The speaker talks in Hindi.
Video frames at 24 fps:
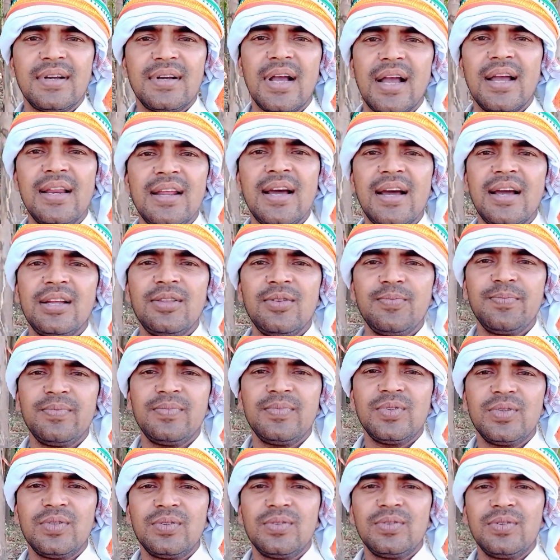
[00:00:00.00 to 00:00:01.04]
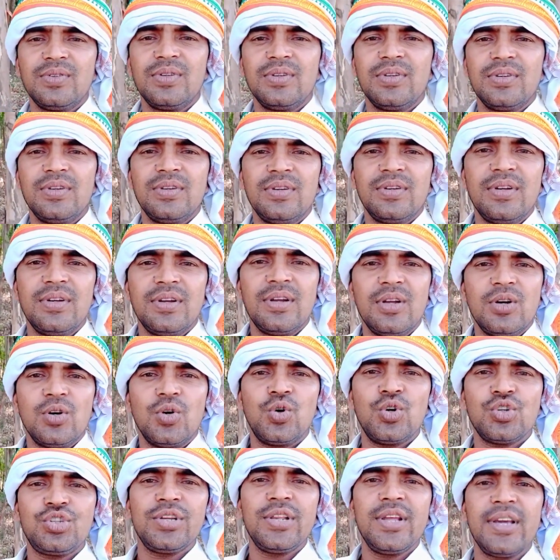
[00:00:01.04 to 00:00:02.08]
कहना है तुम
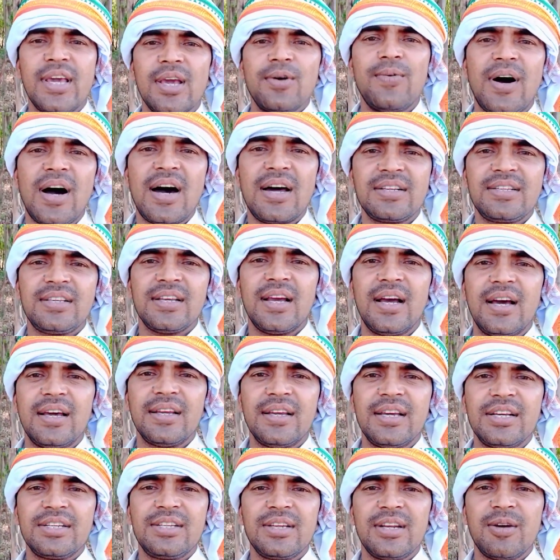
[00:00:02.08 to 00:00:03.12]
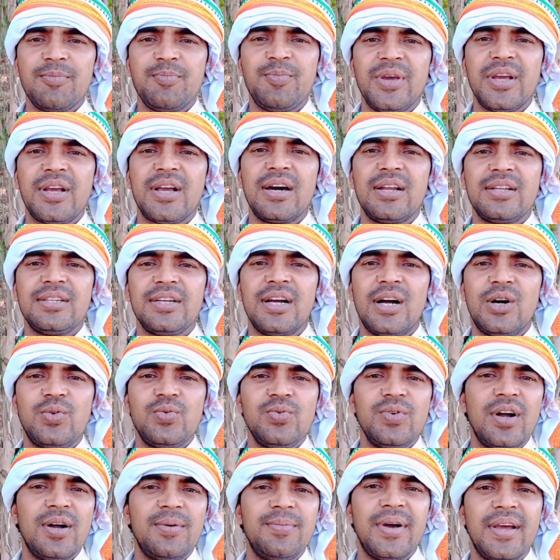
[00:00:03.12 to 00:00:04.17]
हुस्न के वार से हरगिस न बिखर
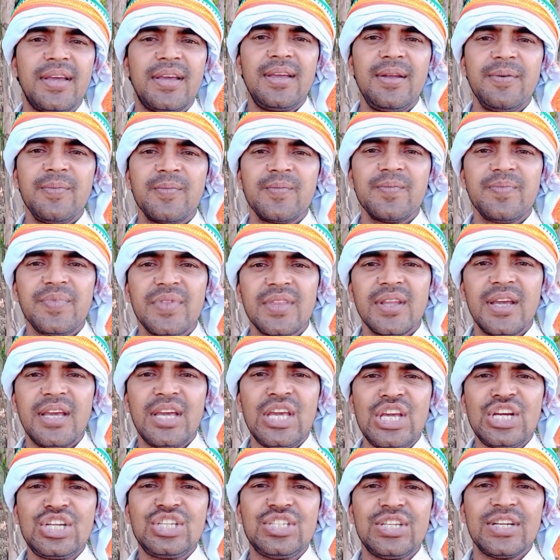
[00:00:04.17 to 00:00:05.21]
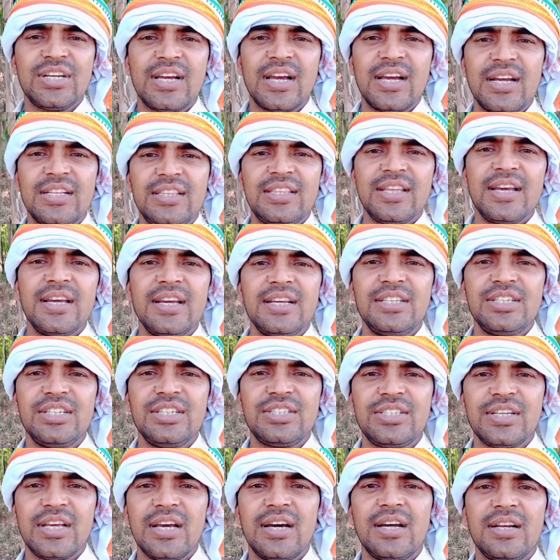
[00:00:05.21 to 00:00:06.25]
जाऊंगा मैं इक्स कहते हैं
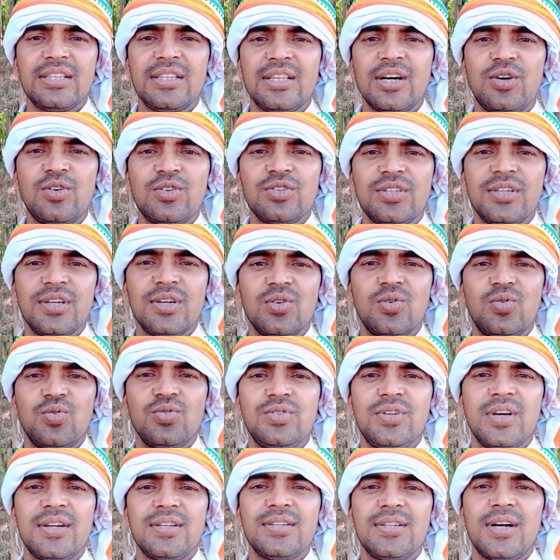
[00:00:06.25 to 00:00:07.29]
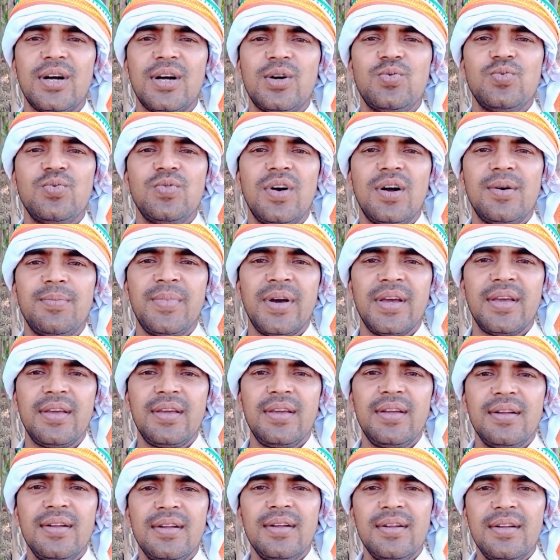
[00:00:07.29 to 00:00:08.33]
जिसे हर तौर से गुजर जाऊंगा मैं
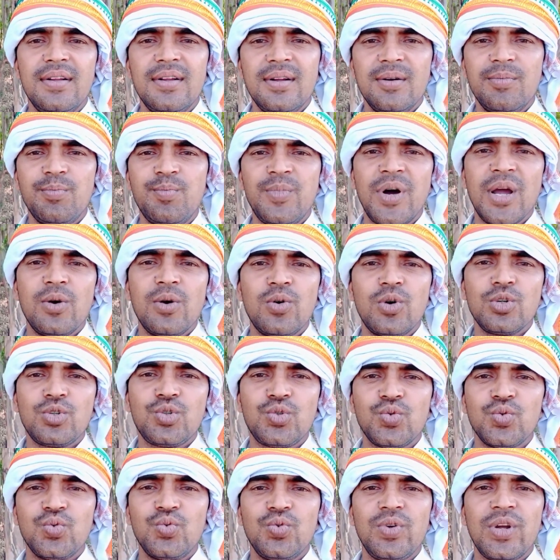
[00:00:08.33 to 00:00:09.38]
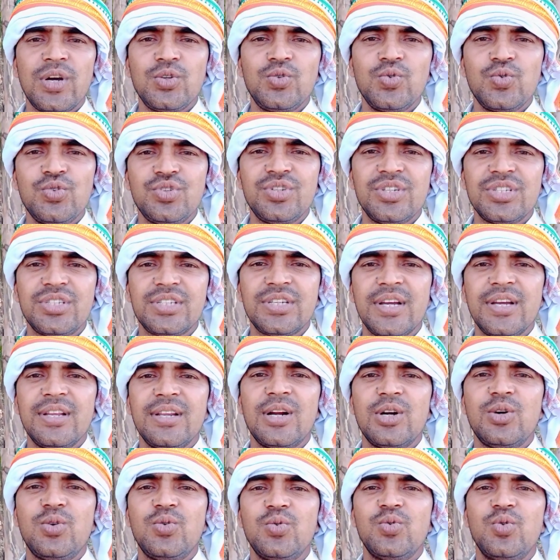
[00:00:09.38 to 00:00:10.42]
मैं वो सूरज हूँ जिसकी
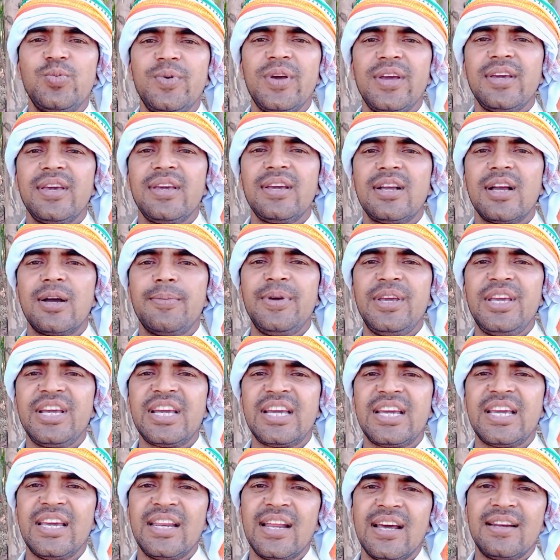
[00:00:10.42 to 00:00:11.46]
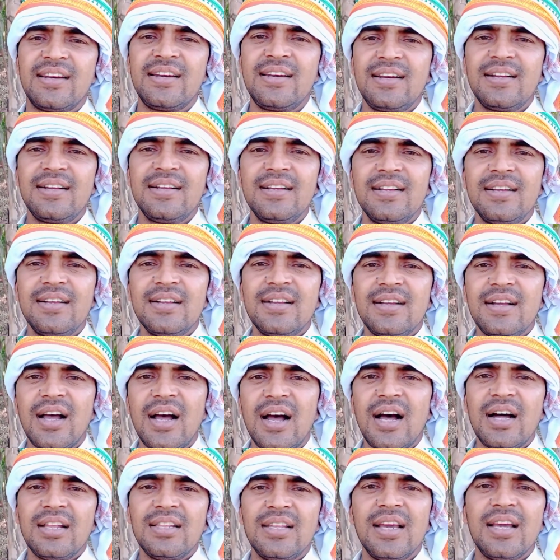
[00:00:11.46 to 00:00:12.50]
न डूबेगी कभी किरण
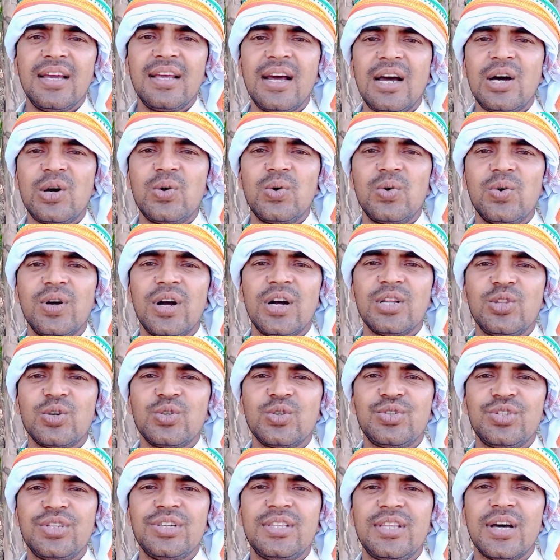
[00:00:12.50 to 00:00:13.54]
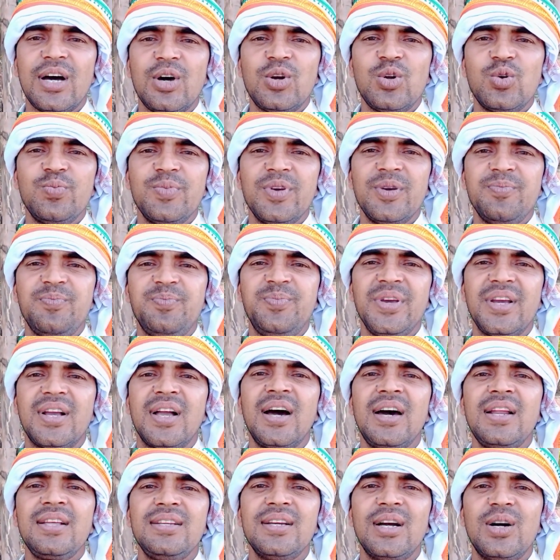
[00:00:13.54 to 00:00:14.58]
अंधेरा होगा तो सितारों में
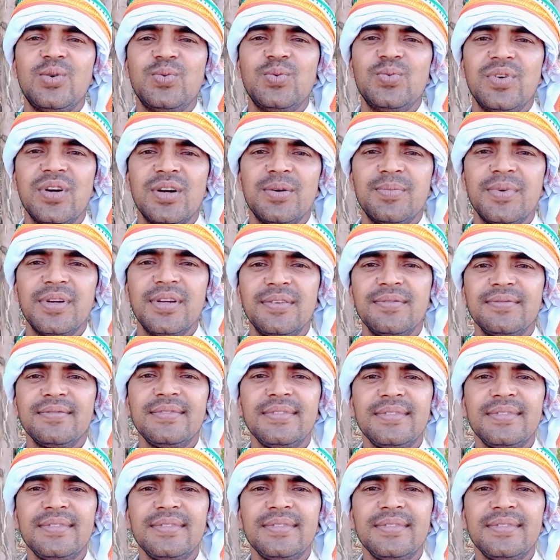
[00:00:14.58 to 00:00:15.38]
बिखर जाऊंगा मैं